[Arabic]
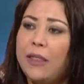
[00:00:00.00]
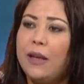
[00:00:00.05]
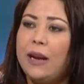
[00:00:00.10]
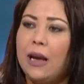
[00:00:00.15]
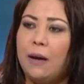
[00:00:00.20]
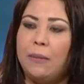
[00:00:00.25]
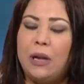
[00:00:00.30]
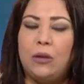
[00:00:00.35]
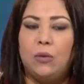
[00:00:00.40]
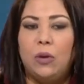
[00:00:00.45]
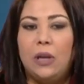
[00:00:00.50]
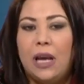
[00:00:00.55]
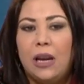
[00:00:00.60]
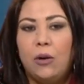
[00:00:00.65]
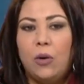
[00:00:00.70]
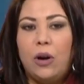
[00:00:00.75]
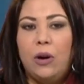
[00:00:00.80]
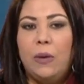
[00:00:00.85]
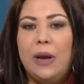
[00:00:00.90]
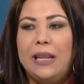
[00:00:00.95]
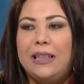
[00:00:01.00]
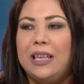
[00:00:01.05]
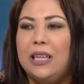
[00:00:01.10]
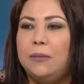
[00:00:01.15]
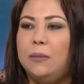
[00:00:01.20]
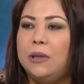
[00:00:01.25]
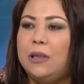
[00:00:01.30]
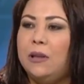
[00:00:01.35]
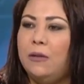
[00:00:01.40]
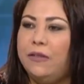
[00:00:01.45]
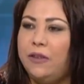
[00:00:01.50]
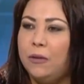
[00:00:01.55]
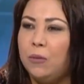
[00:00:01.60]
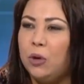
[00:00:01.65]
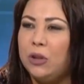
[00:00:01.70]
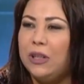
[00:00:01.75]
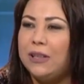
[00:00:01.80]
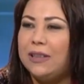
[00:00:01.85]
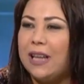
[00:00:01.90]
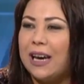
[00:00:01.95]
عملته لانه الروايه كتبت في
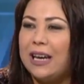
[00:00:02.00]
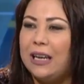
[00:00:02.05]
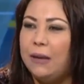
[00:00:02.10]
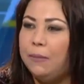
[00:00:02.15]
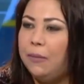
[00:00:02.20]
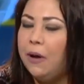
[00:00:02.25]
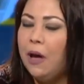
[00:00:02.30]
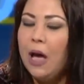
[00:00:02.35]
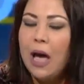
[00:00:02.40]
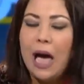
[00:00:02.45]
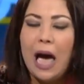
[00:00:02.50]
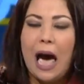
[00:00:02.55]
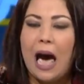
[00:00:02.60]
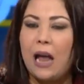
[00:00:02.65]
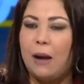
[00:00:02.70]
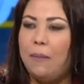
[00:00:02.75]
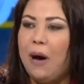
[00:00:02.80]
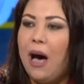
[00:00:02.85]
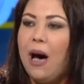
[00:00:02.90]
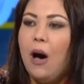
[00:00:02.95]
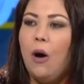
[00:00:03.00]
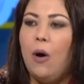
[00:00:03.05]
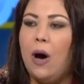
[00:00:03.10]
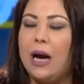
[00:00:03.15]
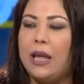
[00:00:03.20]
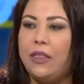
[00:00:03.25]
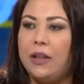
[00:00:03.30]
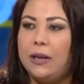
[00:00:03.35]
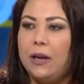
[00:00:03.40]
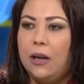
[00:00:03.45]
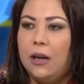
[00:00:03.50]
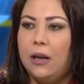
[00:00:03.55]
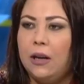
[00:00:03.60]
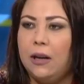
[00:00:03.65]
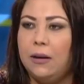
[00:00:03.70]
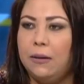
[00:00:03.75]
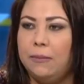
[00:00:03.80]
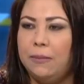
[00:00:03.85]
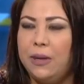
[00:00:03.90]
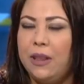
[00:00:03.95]
مده تقريب أربعة أو أكثر
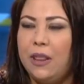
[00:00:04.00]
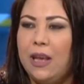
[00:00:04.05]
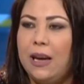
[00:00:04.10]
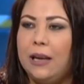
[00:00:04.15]
آه، من ذلك